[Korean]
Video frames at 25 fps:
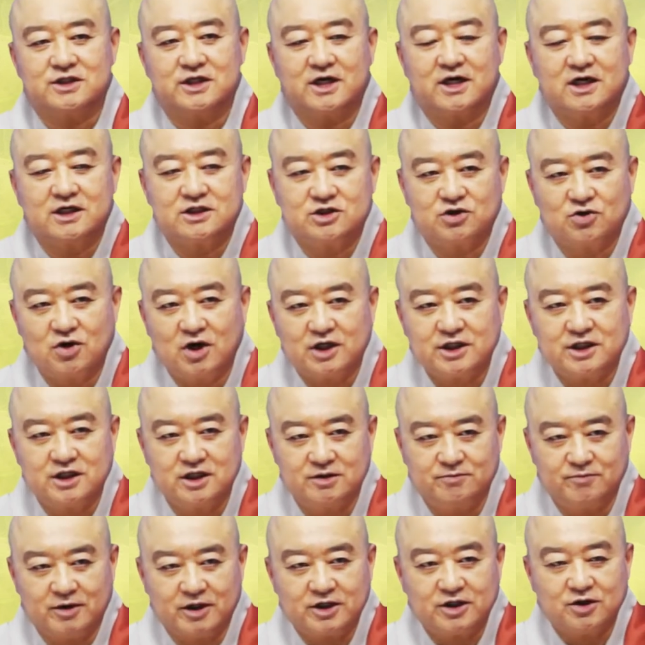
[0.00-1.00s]
제가
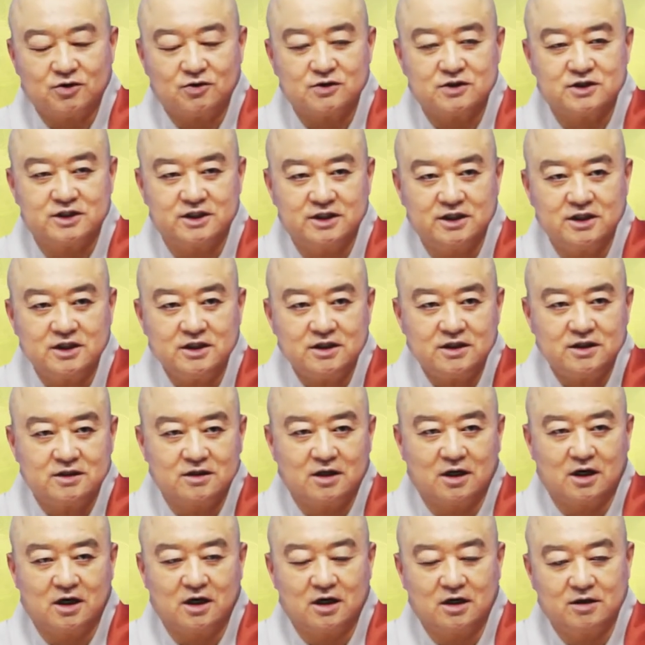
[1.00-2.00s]
정확히 몇키로인지
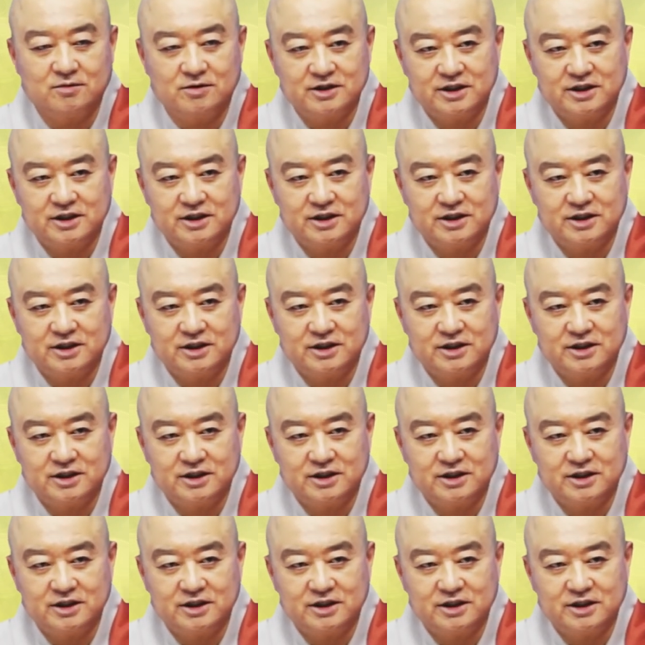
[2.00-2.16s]
어,